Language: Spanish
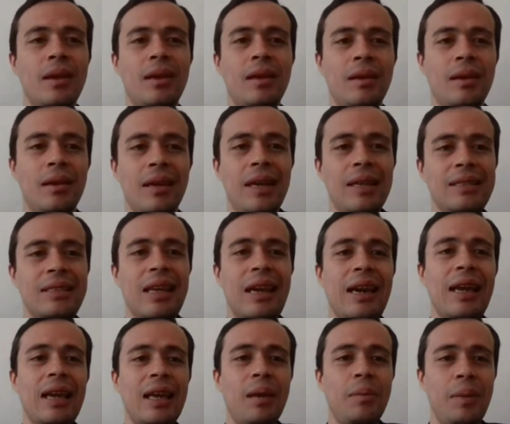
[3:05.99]
eh, este
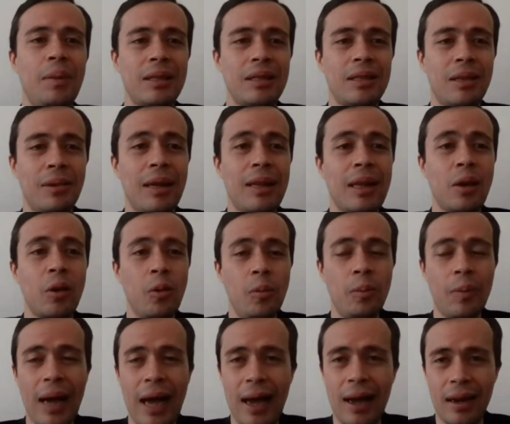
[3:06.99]
régimen se va a
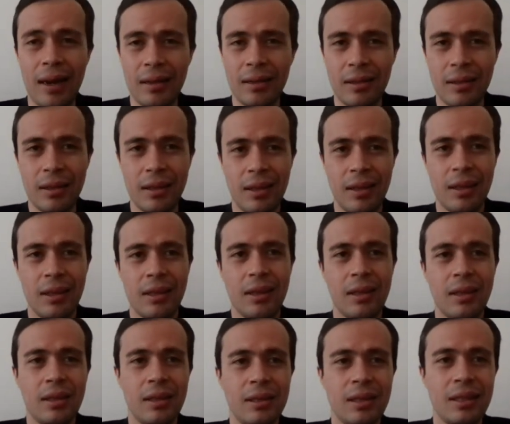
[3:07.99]
derrumbar,
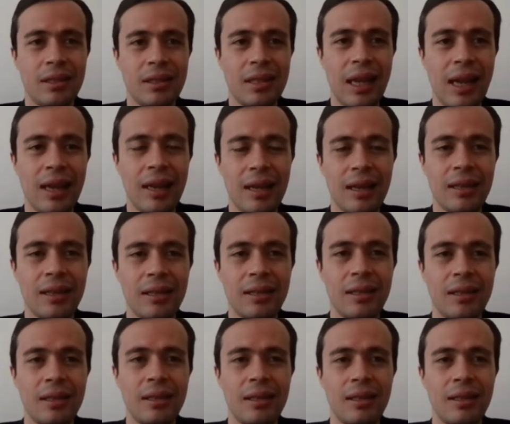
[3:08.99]
se está